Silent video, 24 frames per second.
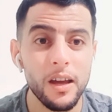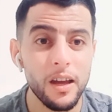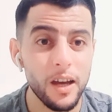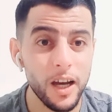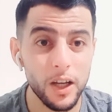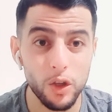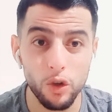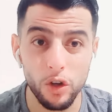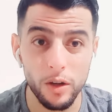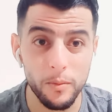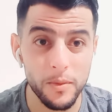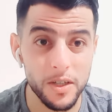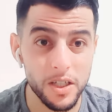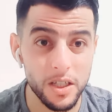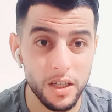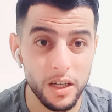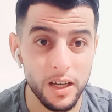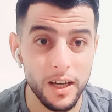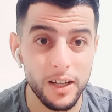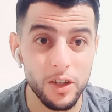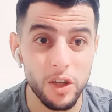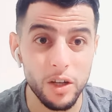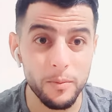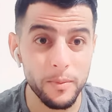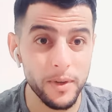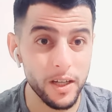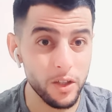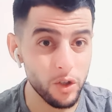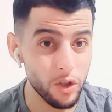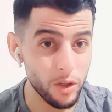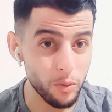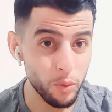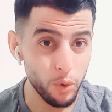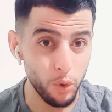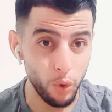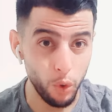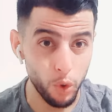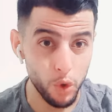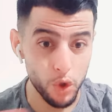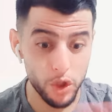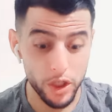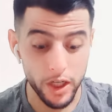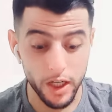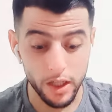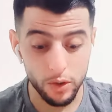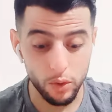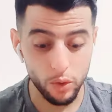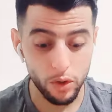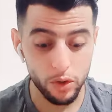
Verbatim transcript: هادو راه ماشي هادو ما هادو وحوش هادو